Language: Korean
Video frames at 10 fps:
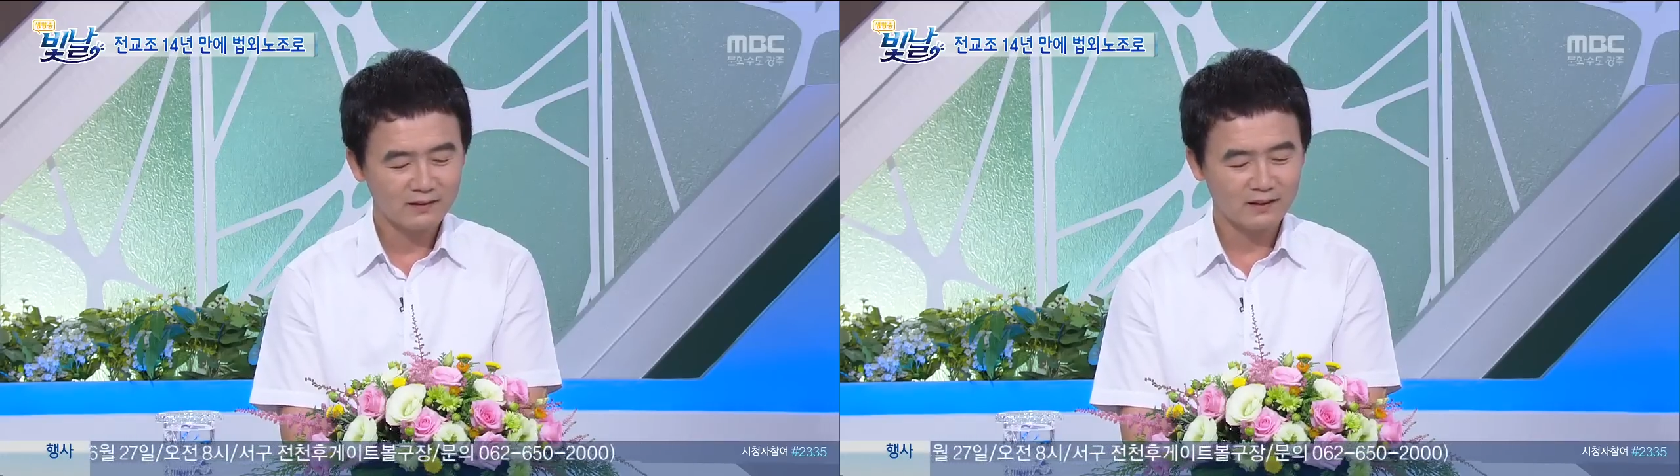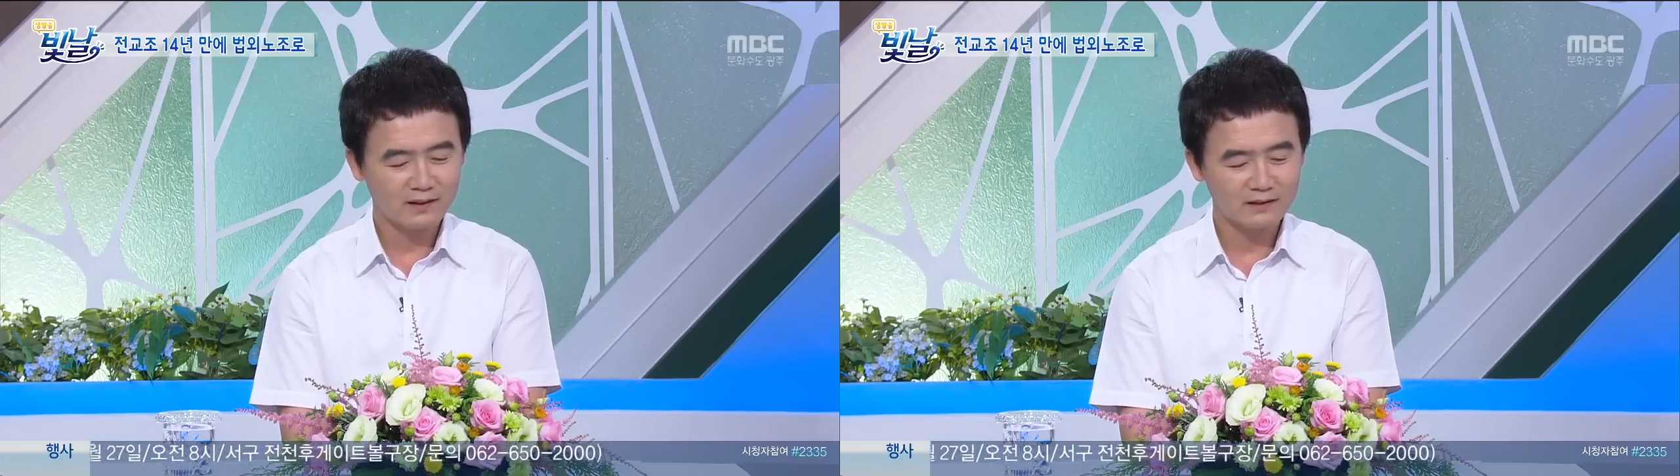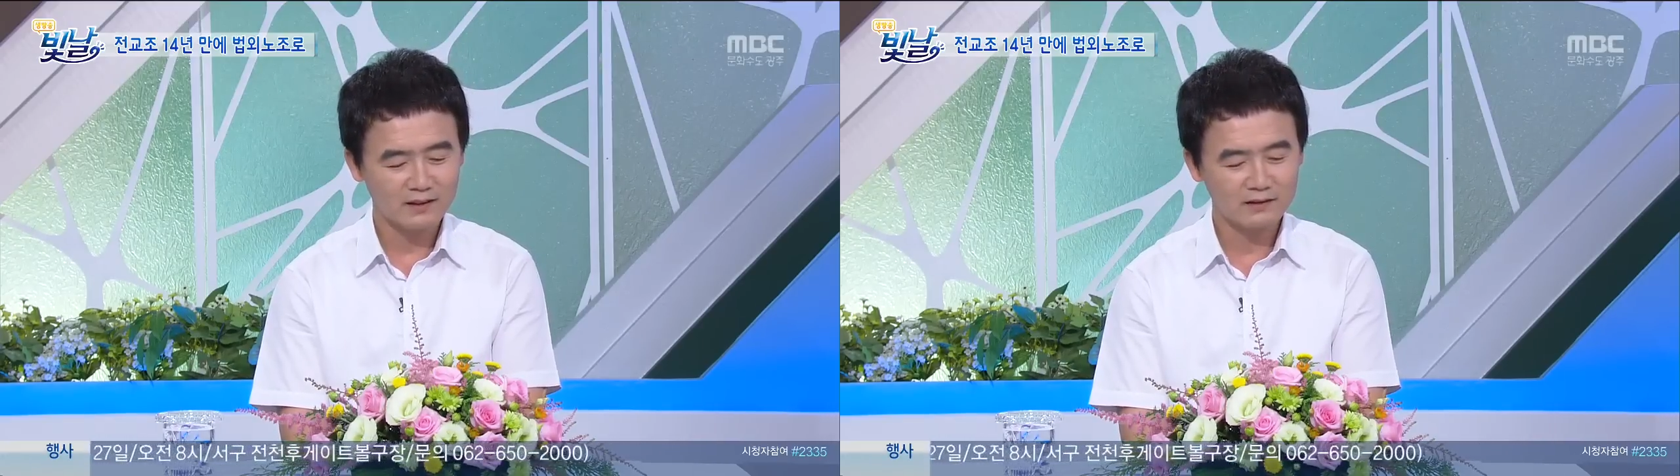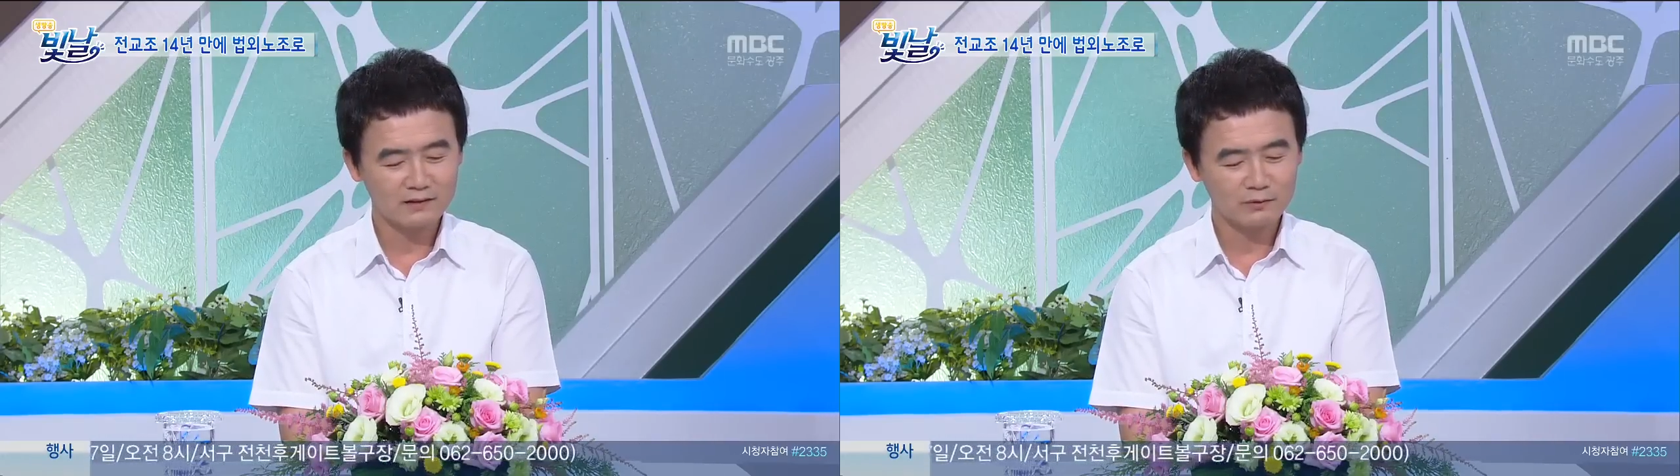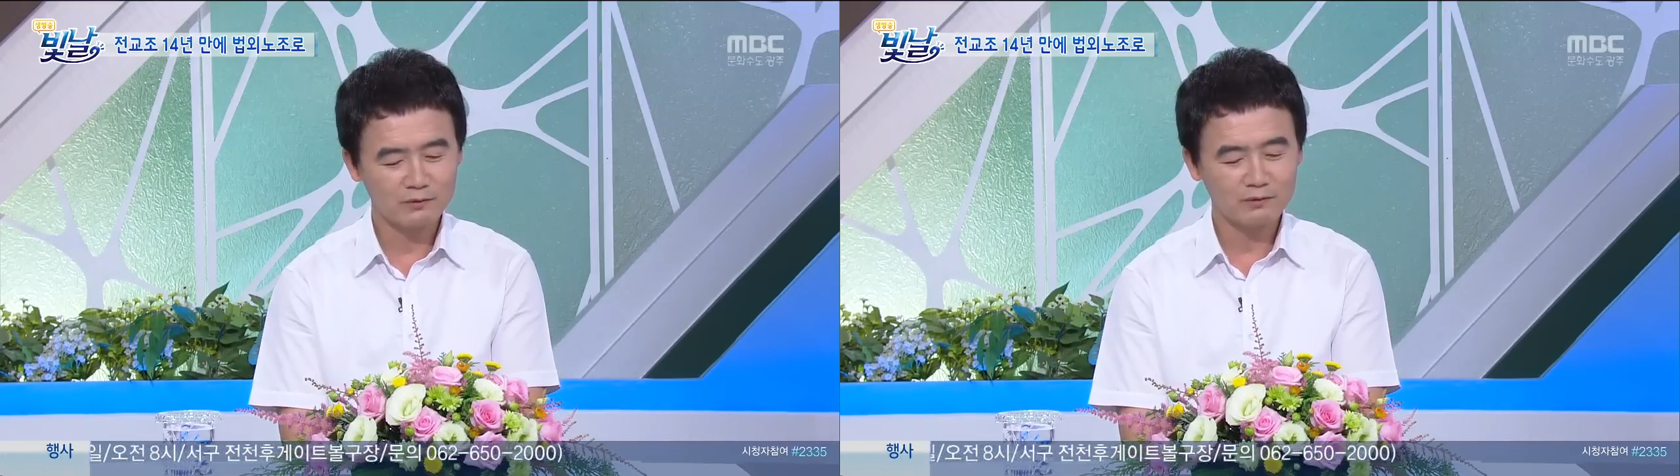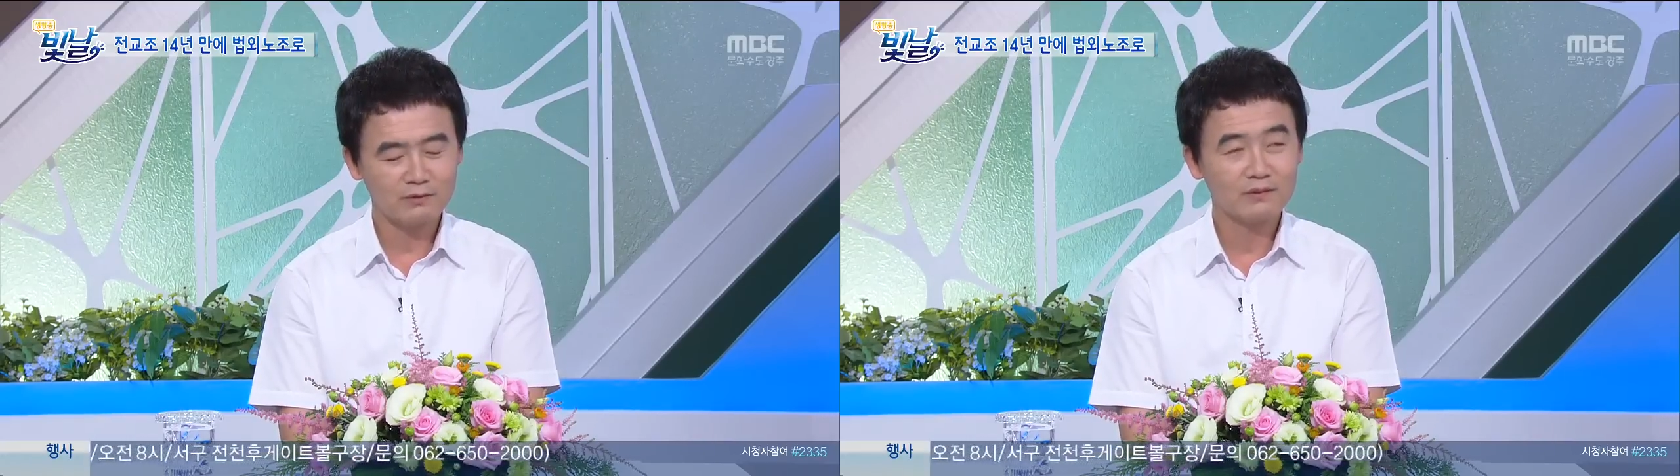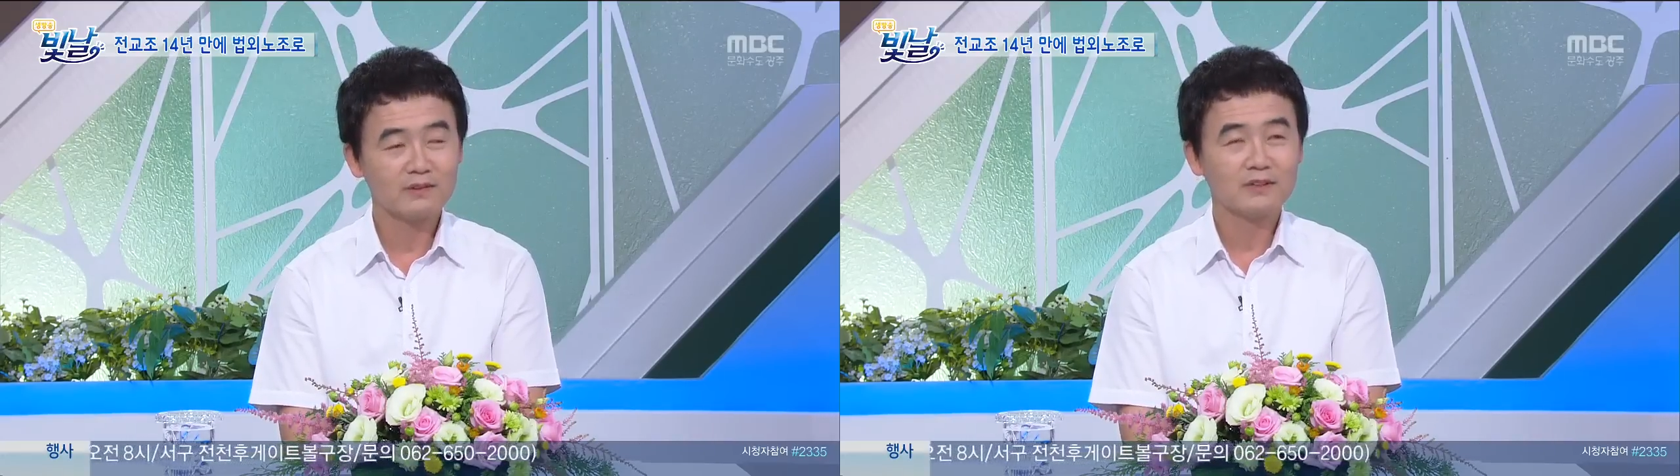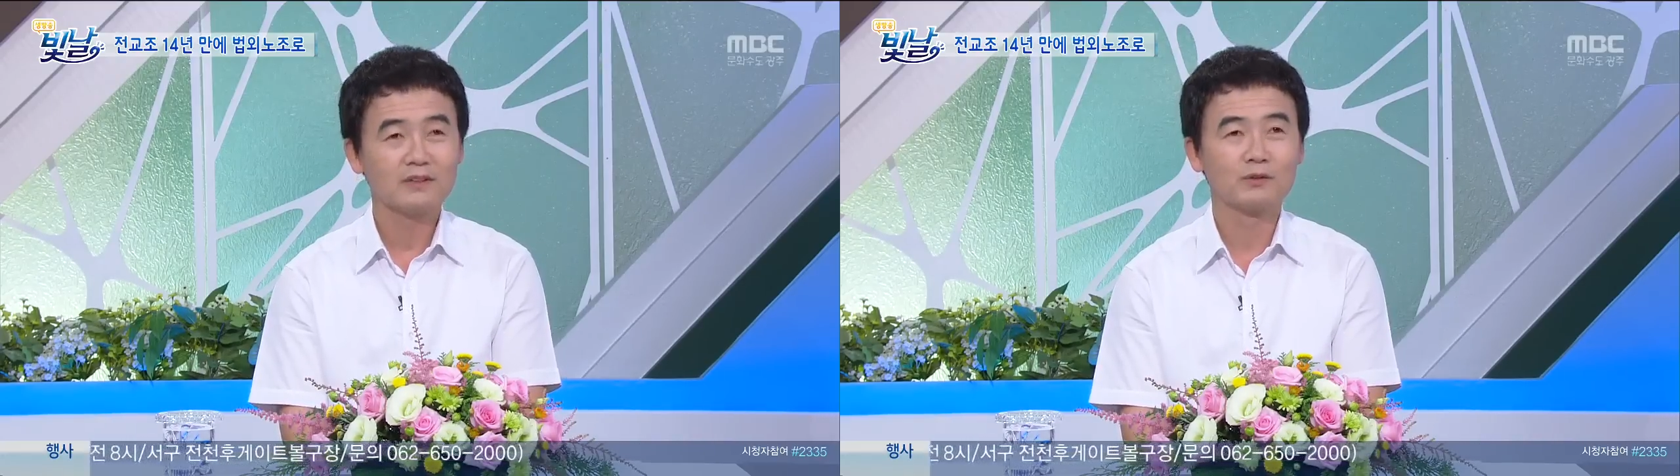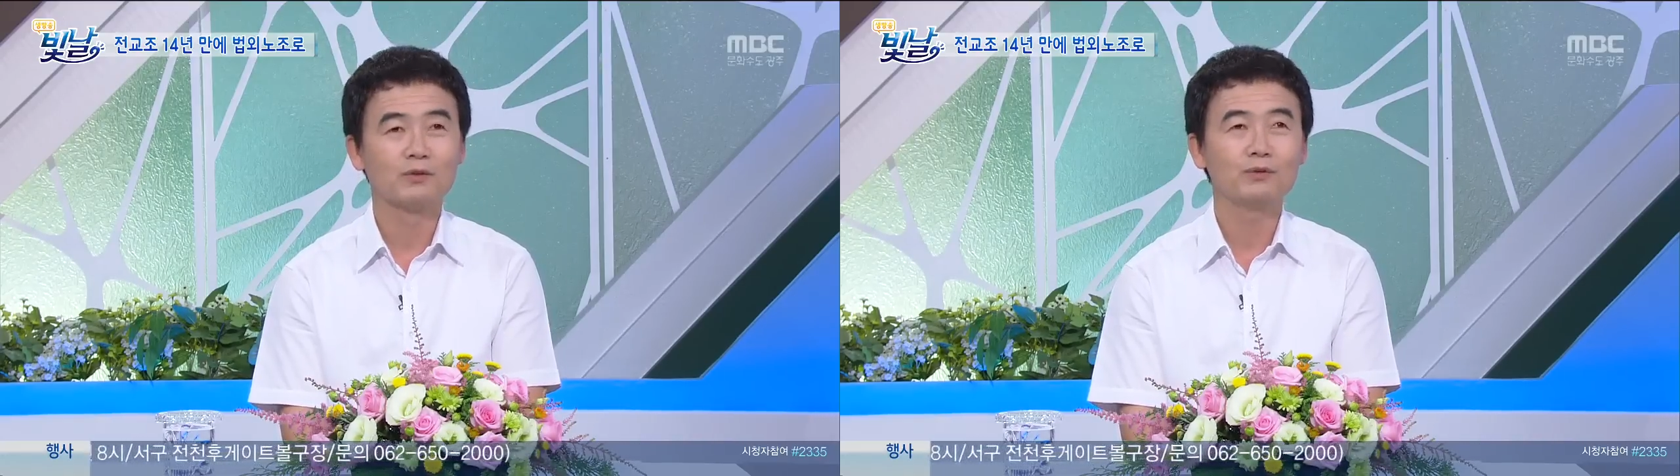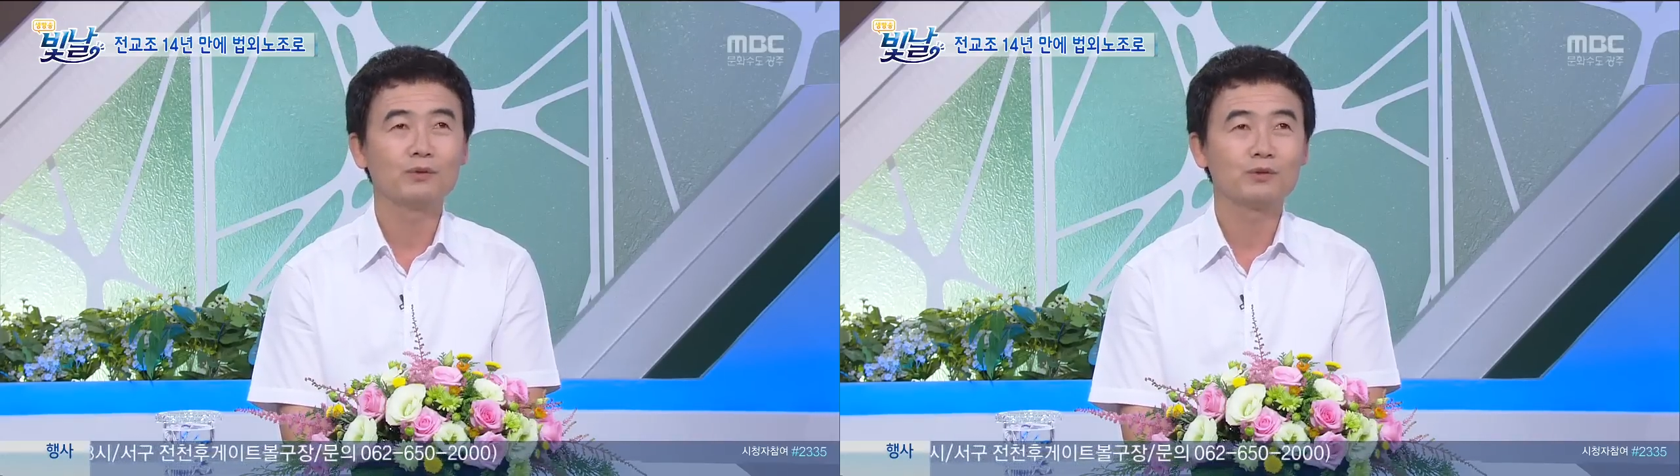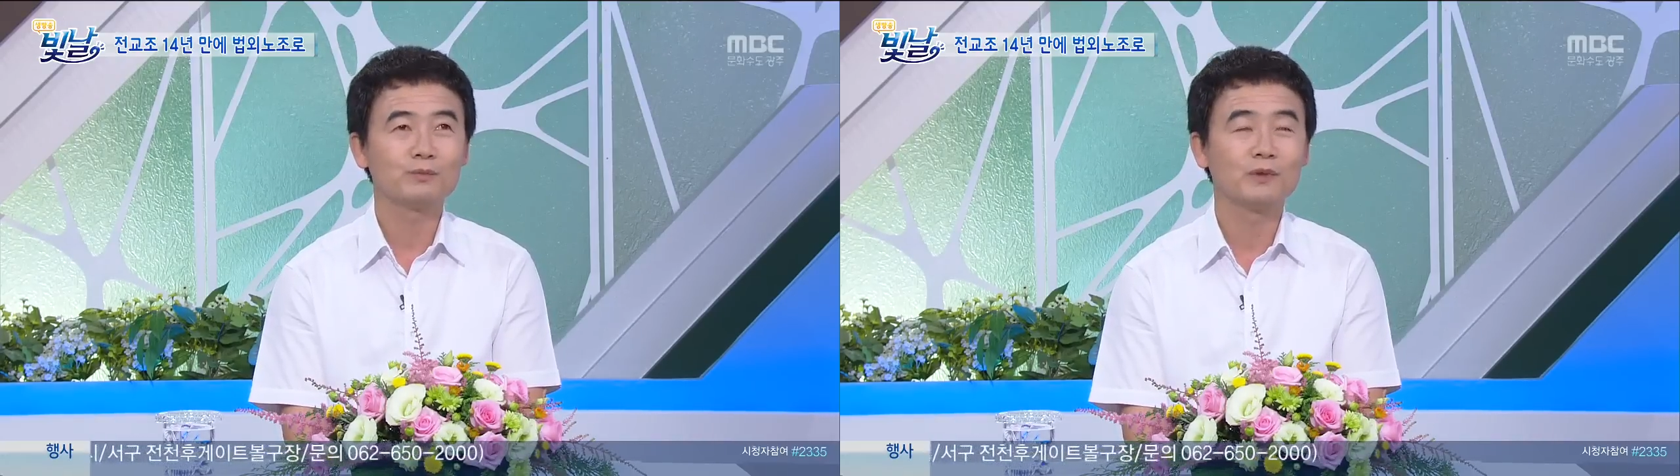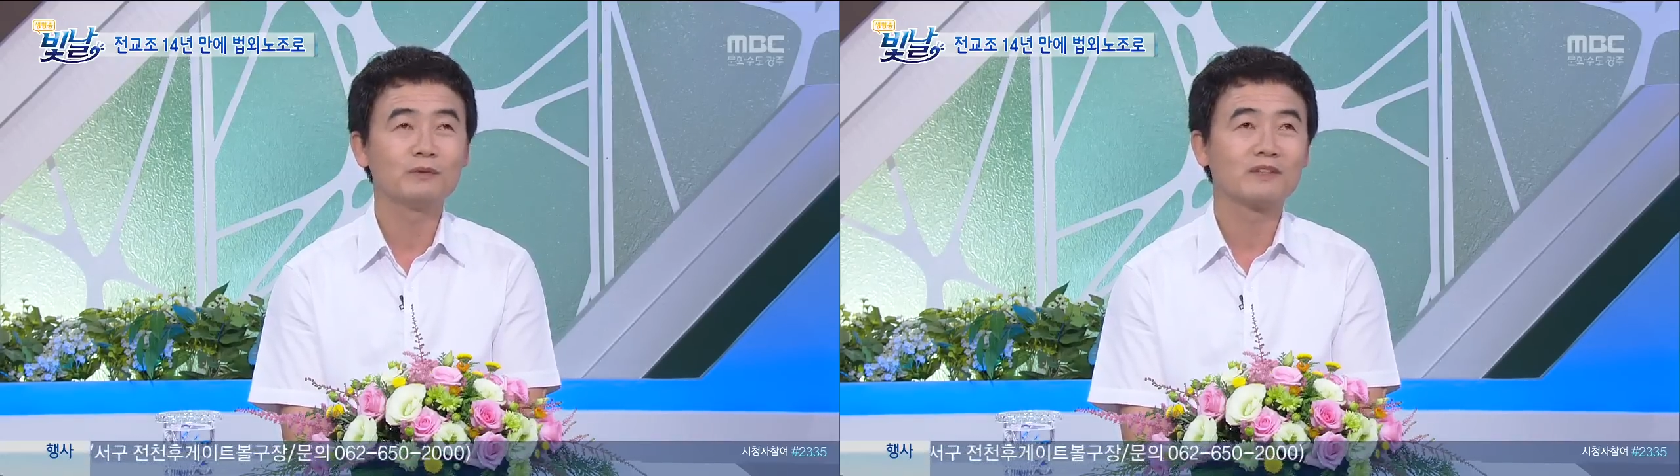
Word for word: 야당도 이 교원노조법을